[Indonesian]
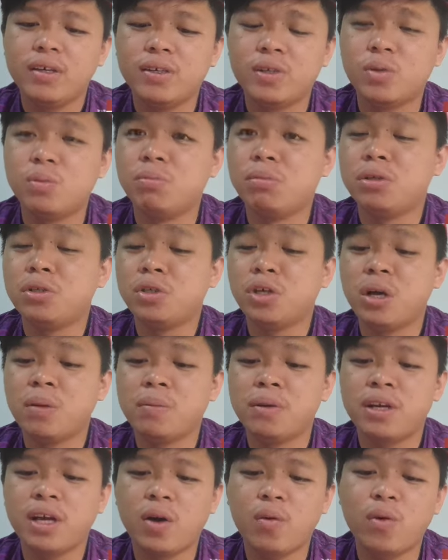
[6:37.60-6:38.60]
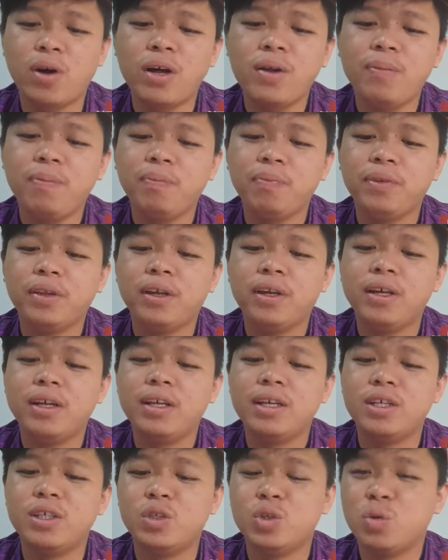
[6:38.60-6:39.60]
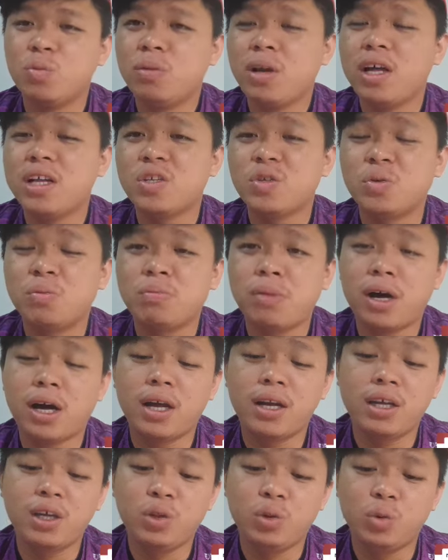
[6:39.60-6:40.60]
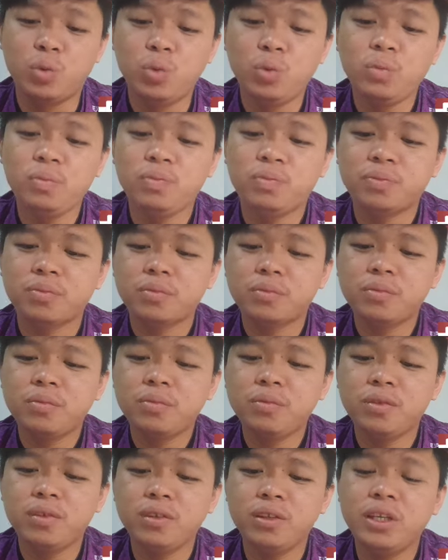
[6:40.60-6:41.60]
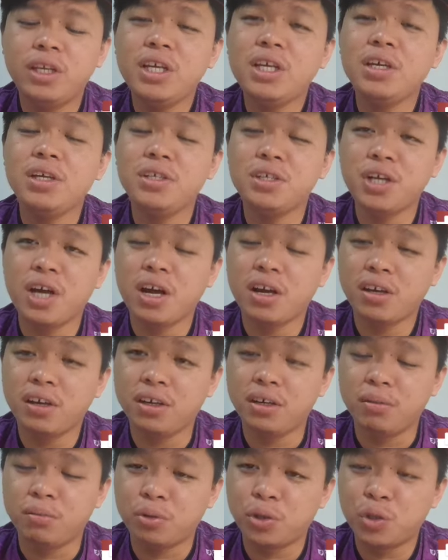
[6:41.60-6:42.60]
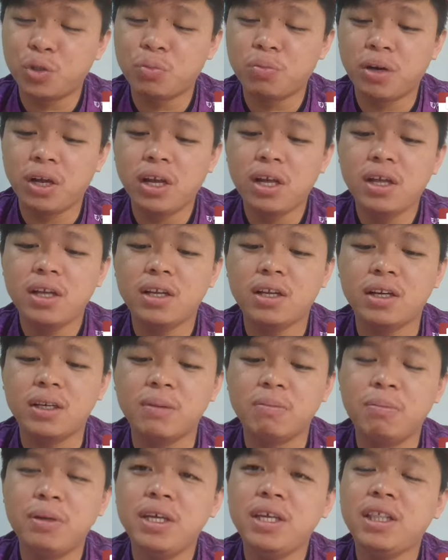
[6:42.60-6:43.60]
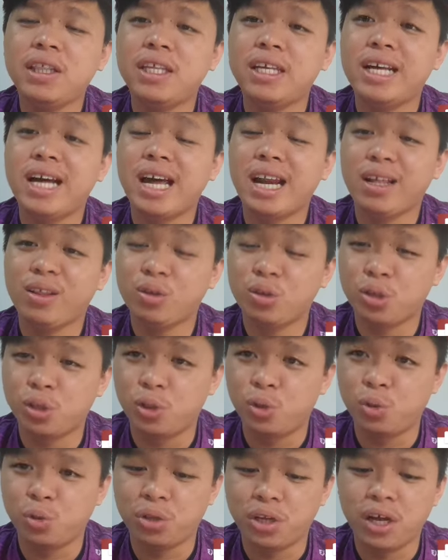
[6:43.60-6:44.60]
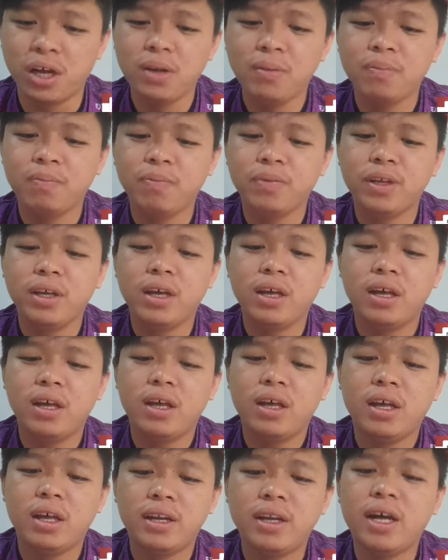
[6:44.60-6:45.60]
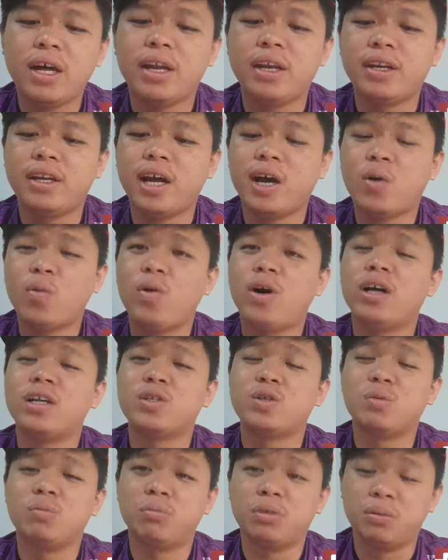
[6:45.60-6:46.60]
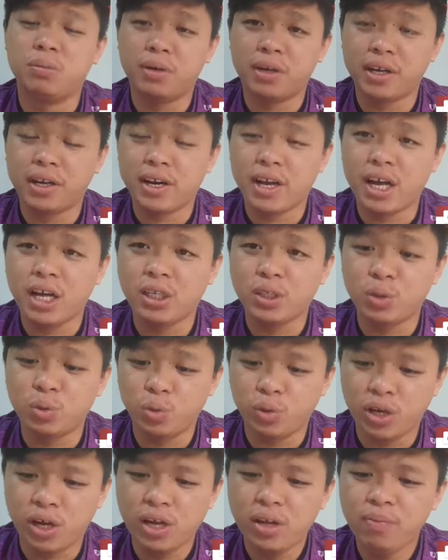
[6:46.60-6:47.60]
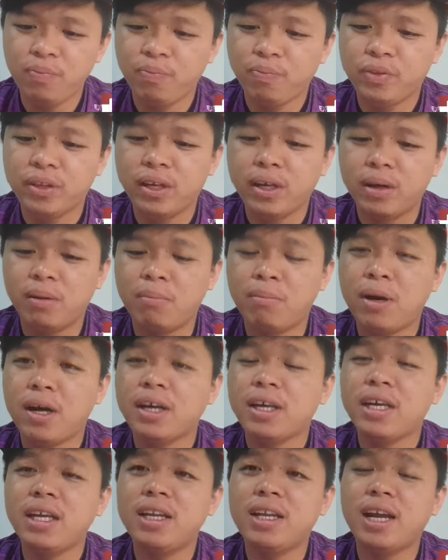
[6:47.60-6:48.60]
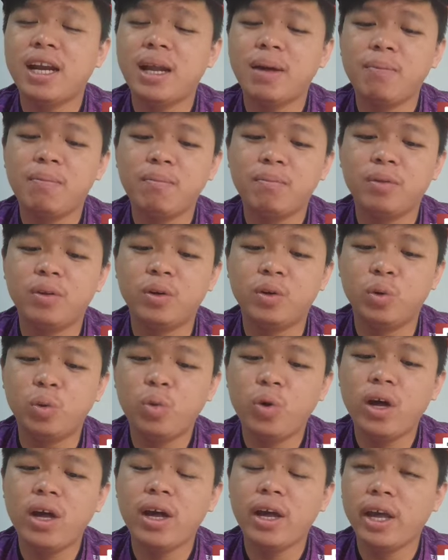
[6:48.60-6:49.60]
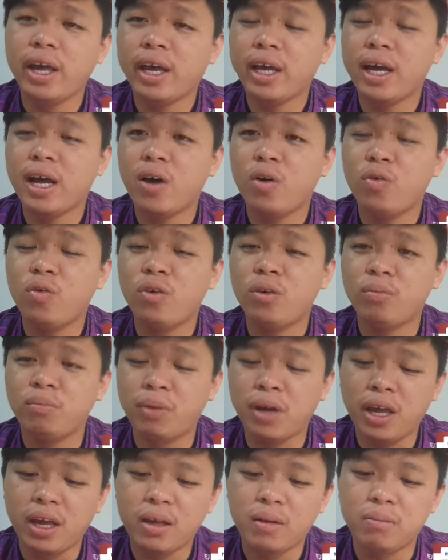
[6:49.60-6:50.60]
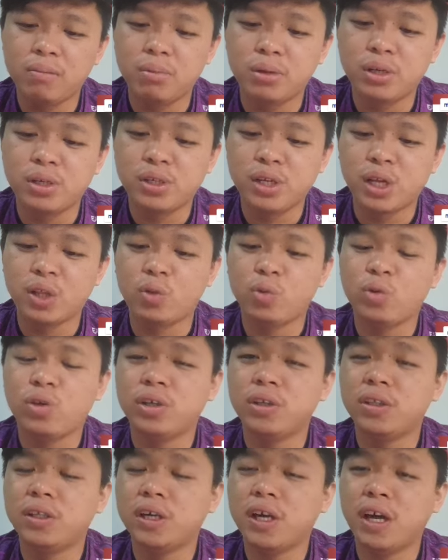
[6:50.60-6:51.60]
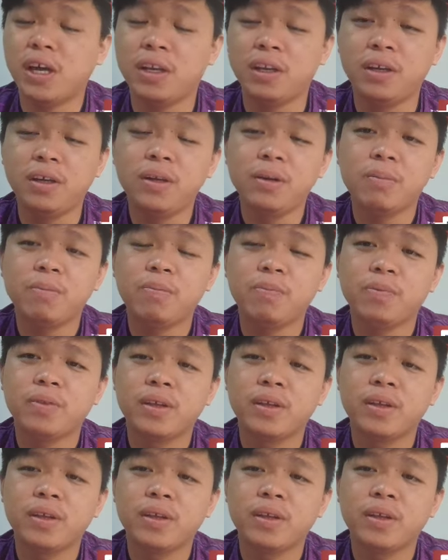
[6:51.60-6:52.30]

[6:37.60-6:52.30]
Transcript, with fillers: Sumber juga mendakwa jumlah sumbangan itu disyaki berjumlah lebih 300 juta dan dakwah sumber berkenaan juga baki dalam dua account bank bersatu ketika ini